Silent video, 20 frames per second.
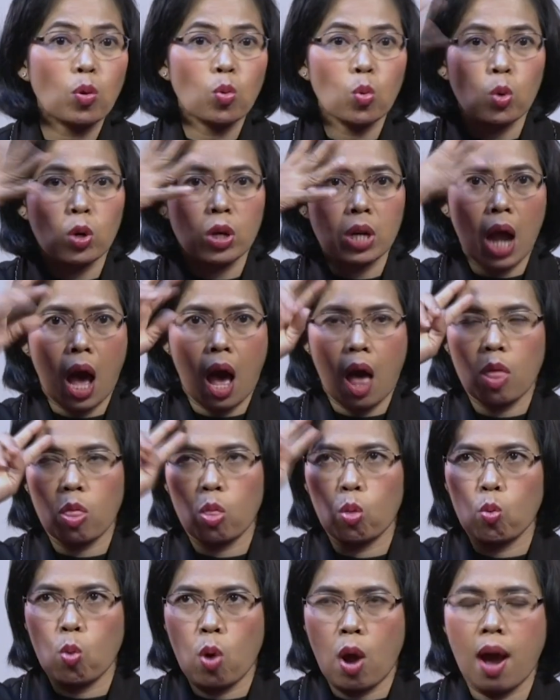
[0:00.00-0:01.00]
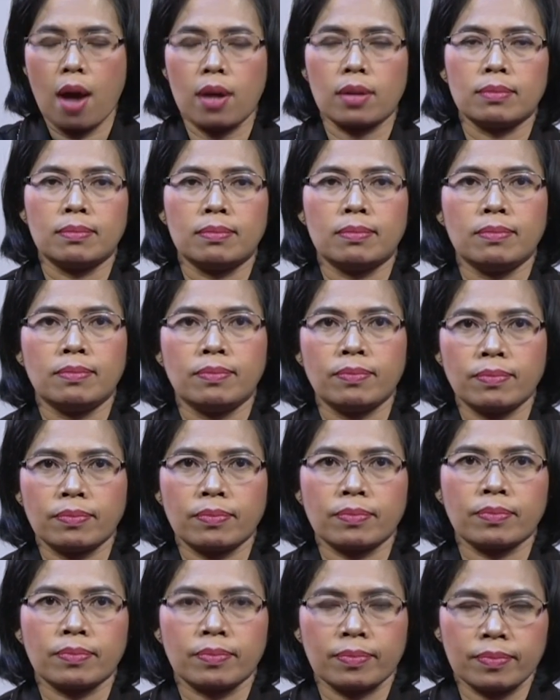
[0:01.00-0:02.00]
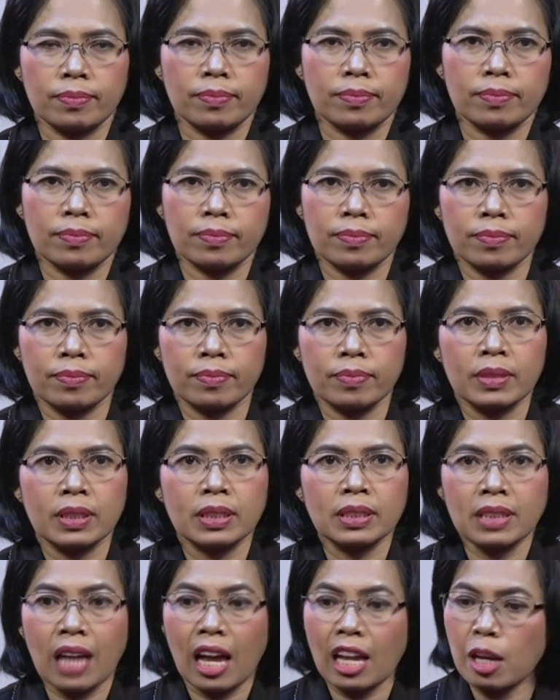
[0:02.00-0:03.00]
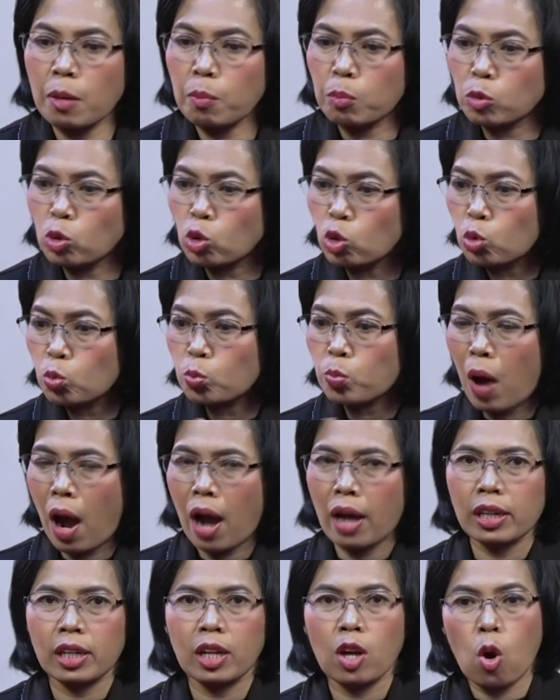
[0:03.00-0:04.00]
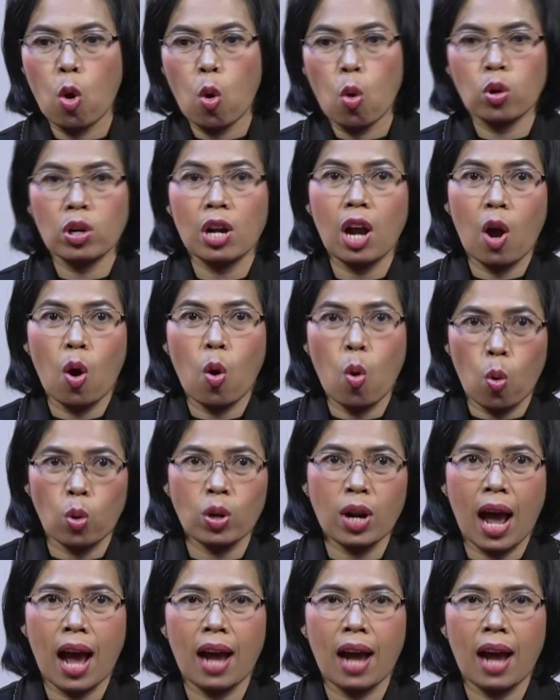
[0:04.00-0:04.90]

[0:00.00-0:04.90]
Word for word: Saya jumpai orang-orang yang mengasihi Tuhan, sukses dalam usahanya.